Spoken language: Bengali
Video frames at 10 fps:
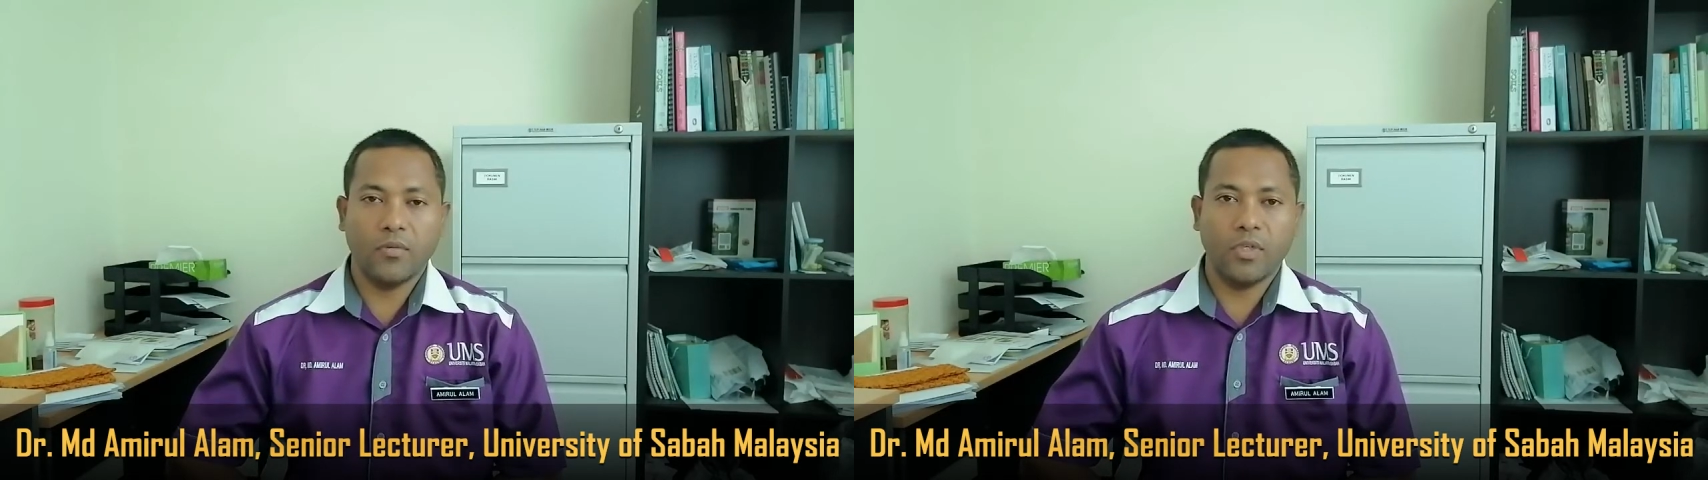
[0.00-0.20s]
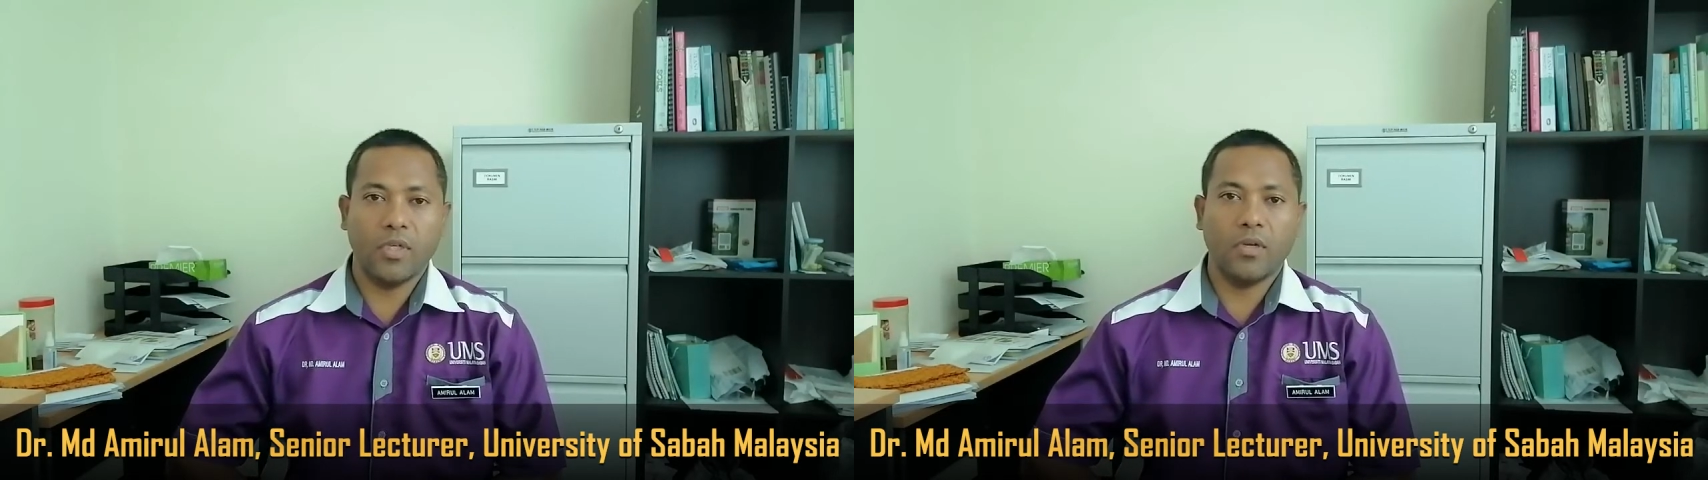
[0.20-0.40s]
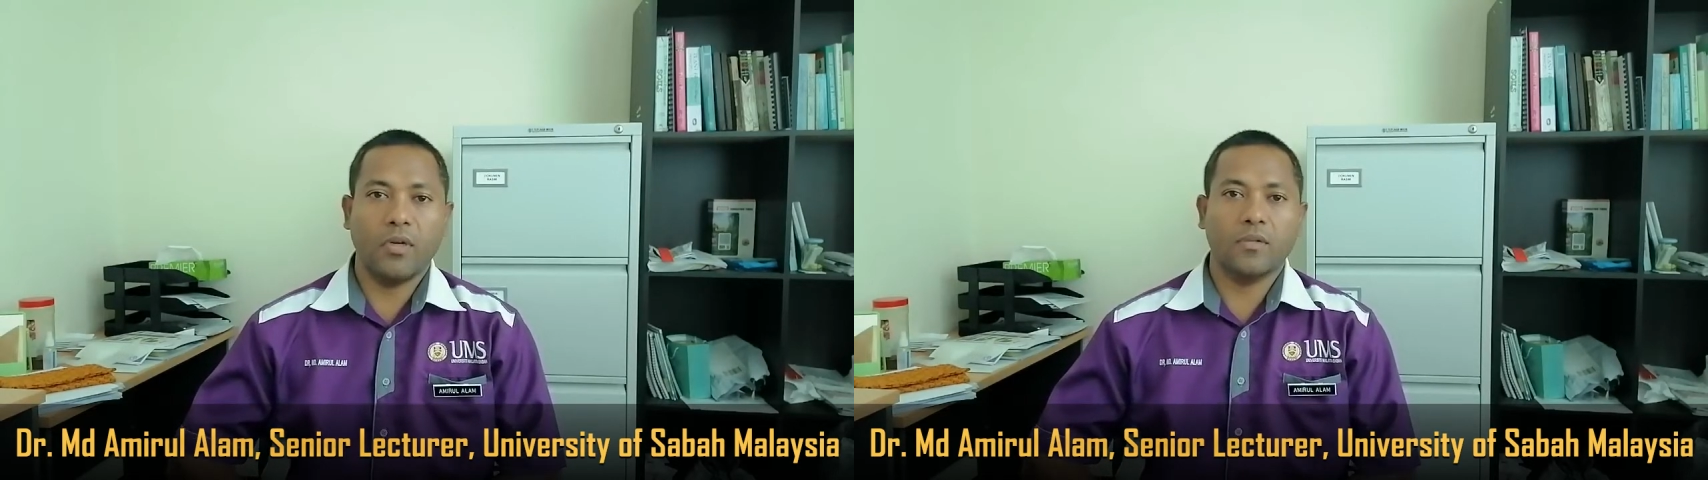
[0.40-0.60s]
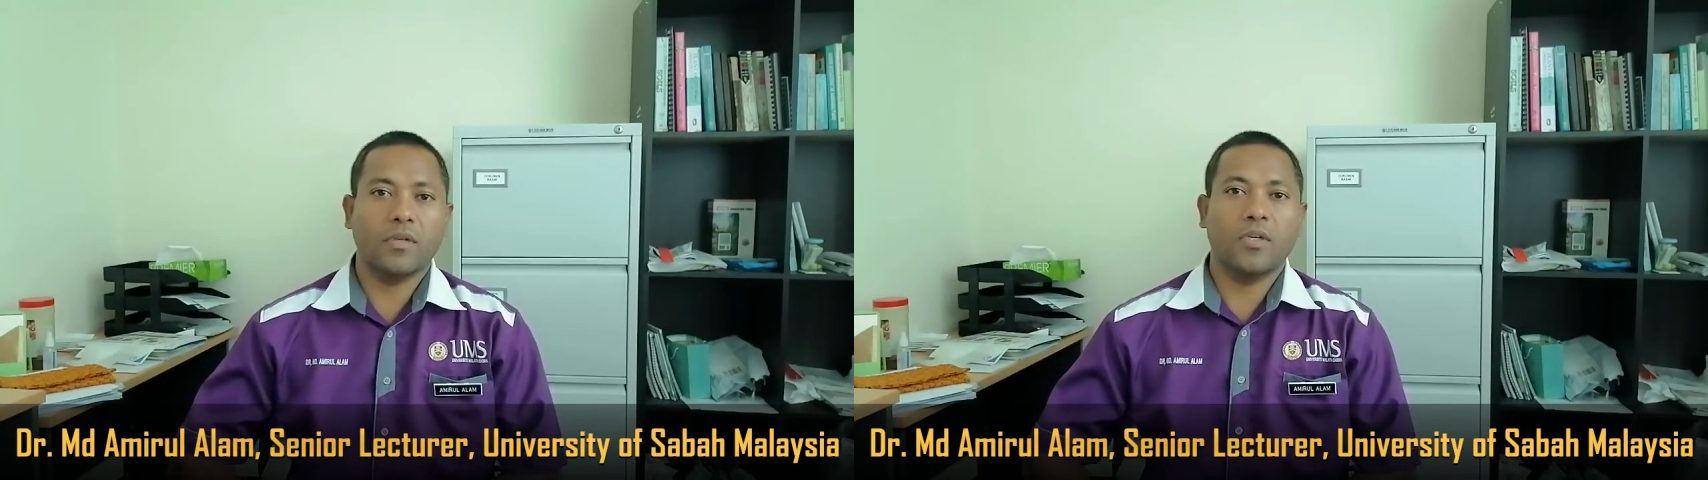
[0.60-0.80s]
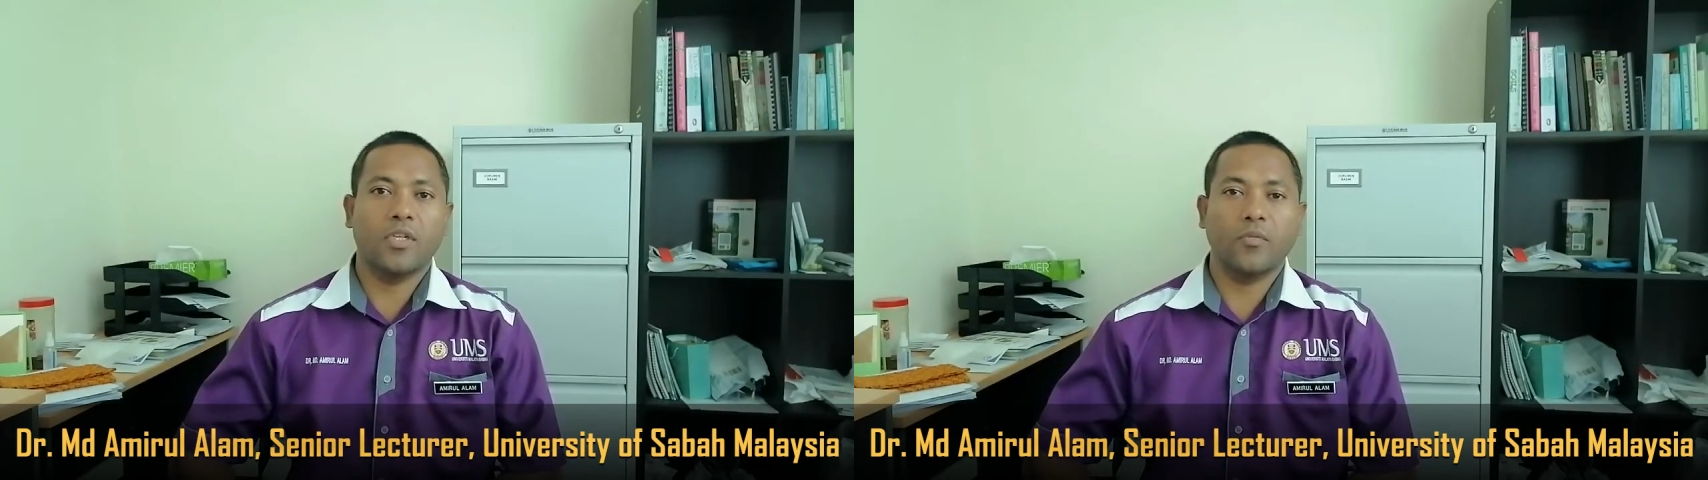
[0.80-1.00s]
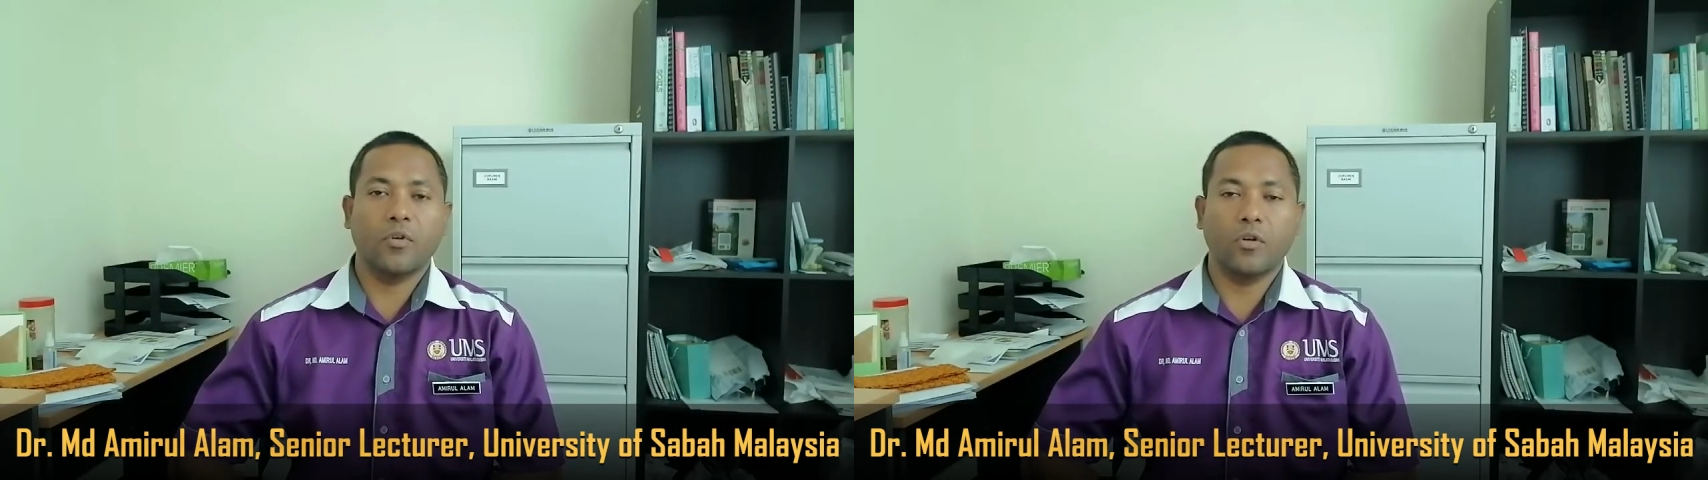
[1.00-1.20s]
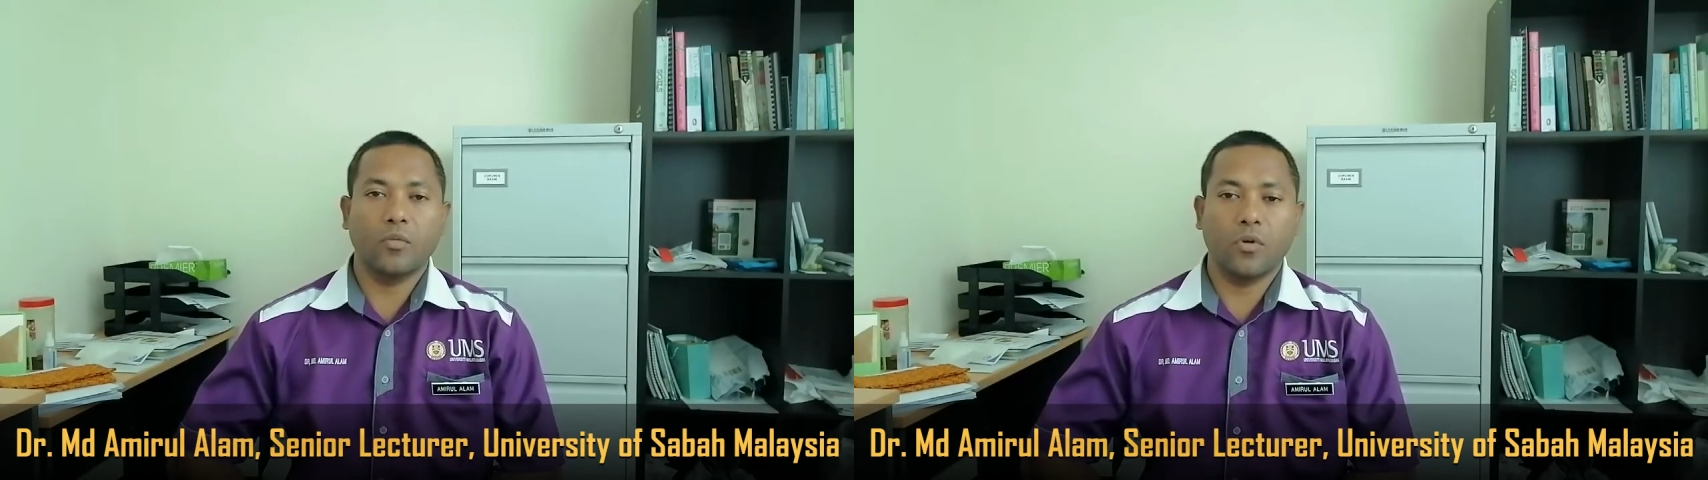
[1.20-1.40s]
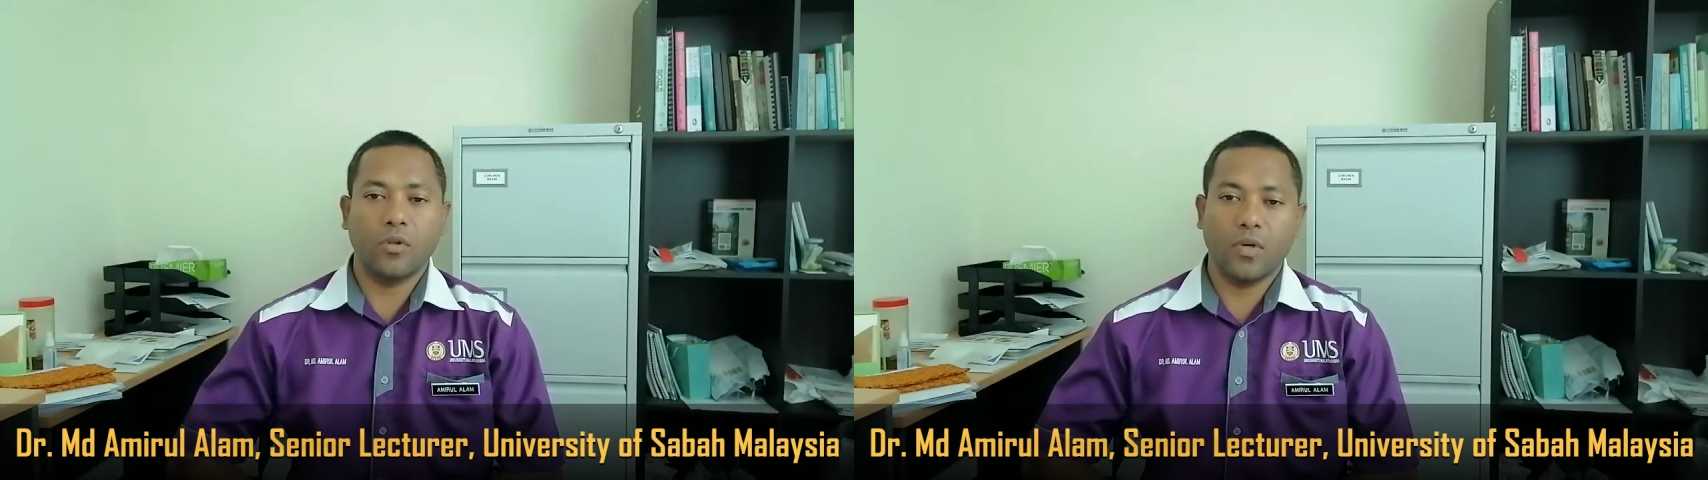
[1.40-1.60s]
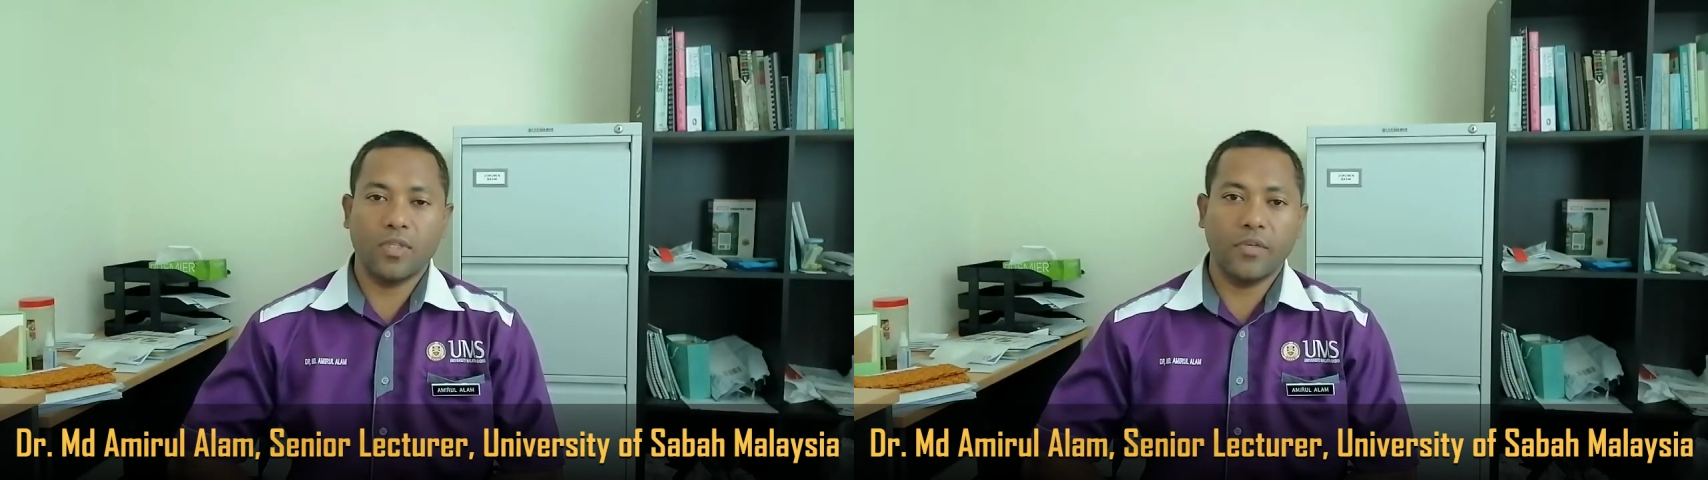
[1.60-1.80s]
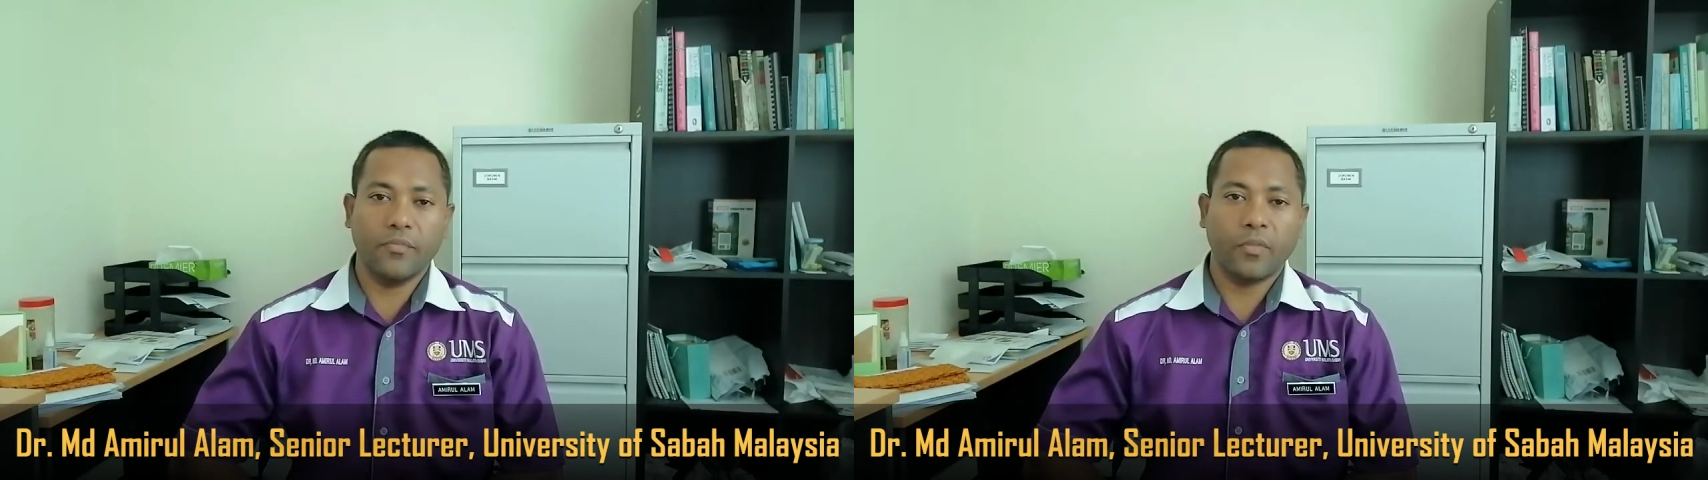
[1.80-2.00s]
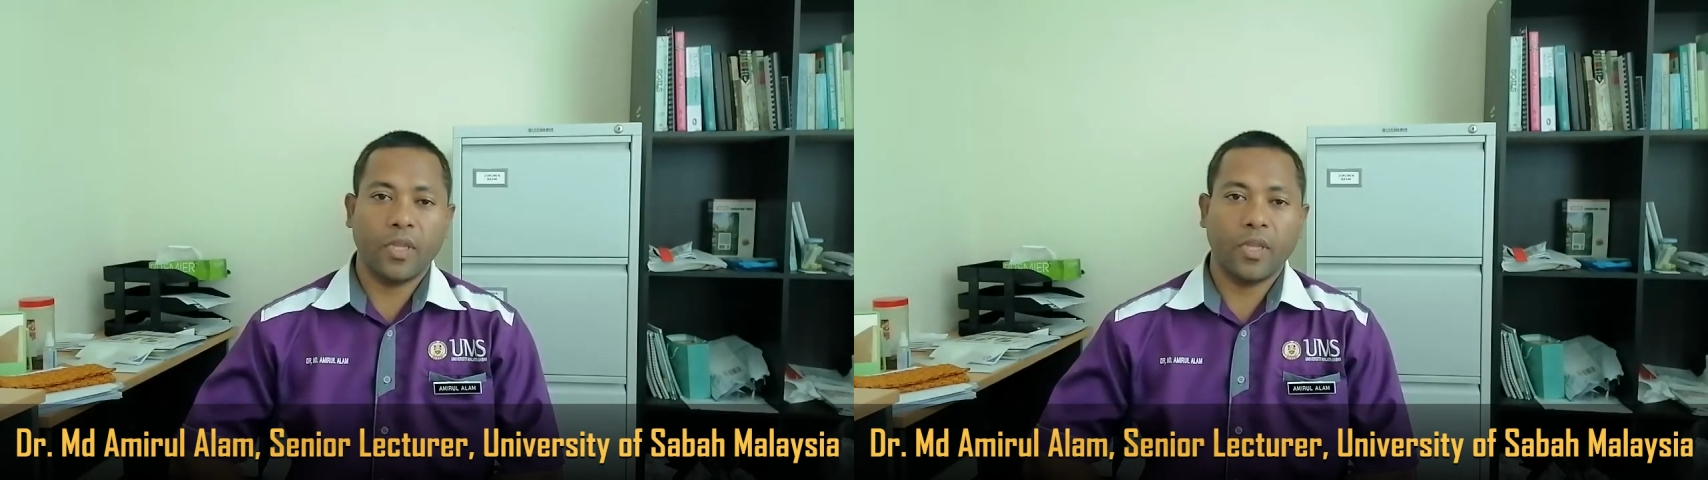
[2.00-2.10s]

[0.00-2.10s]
সিনিয়র লেকচার হিসাবে কর্মরত আছি